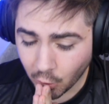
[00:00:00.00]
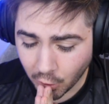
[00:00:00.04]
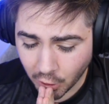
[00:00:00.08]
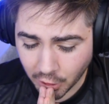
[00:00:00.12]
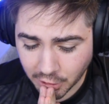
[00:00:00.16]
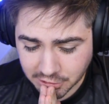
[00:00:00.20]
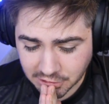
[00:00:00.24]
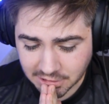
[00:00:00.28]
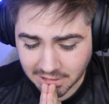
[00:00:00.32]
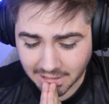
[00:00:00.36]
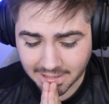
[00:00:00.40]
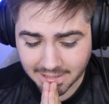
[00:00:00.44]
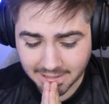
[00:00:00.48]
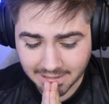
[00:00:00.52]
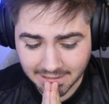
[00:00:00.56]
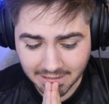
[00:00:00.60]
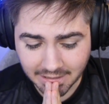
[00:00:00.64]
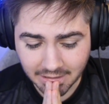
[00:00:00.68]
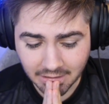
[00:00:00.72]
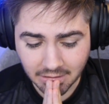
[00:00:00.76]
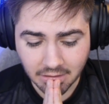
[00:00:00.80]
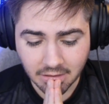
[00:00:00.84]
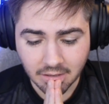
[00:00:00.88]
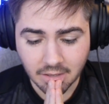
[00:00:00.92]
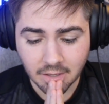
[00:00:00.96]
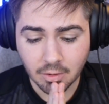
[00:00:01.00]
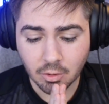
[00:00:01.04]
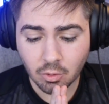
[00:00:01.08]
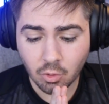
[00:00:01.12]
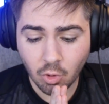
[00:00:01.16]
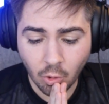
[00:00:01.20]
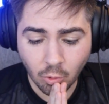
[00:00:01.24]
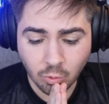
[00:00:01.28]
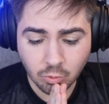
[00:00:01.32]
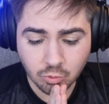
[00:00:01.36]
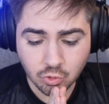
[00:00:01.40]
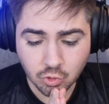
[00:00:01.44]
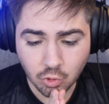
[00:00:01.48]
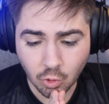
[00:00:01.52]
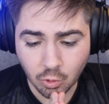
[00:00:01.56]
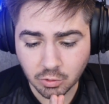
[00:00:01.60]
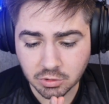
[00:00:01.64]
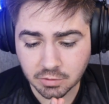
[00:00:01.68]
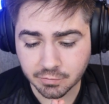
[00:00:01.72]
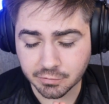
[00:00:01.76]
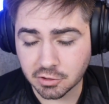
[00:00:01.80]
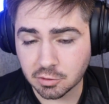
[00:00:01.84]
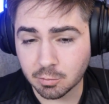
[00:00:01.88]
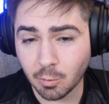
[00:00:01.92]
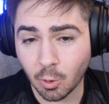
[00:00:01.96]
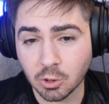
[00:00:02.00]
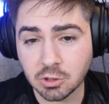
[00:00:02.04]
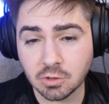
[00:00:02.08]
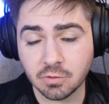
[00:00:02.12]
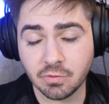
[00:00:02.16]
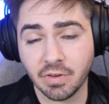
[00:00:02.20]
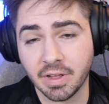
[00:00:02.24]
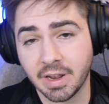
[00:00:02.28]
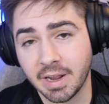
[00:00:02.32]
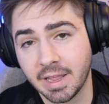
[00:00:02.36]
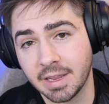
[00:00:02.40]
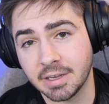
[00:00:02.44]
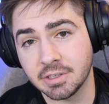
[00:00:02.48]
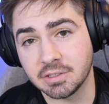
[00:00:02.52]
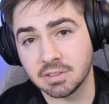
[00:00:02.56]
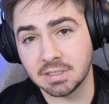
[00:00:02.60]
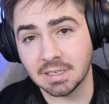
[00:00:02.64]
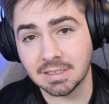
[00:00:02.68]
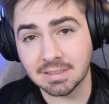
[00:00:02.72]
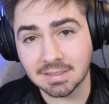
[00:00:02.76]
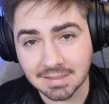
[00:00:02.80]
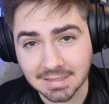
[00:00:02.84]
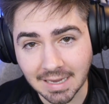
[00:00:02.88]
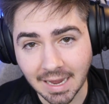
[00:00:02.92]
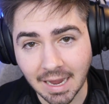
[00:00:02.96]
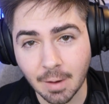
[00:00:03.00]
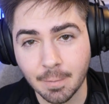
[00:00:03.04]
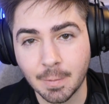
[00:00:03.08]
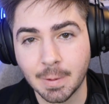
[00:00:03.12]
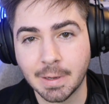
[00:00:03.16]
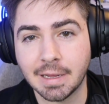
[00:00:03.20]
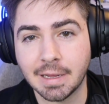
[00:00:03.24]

Hoje aqui com um jogo de futebol diferente. Vocês sabem,